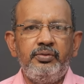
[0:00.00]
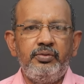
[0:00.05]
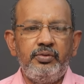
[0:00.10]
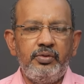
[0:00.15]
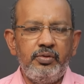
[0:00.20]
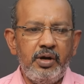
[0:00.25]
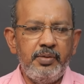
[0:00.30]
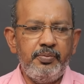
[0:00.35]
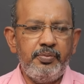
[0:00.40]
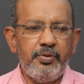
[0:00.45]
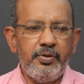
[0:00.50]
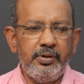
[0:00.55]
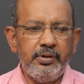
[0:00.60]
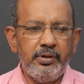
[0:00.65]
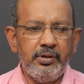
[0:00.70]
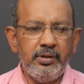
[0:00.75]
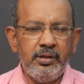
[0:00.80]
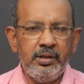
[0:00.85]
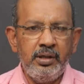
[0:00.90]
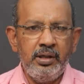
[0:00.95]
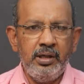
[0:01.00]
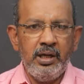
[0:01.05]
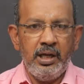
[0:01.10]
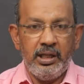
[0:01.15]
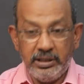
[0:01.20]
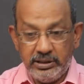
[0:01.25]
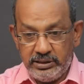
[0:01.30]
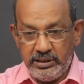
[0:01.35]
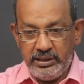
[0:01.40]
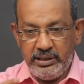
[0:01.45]
ஒரு வாய்ப்பு வருது
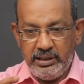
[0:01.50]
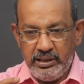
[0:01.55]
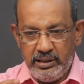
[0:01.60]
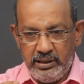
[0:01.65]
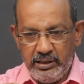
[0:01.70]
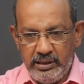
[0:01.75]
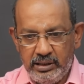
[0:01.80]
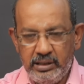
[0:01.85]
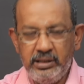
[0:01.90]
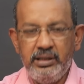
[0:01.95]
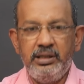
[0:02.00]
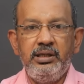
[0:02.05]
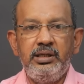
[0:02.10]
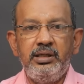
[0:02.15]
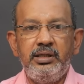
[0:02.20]
அந்த சீரியலுக்கு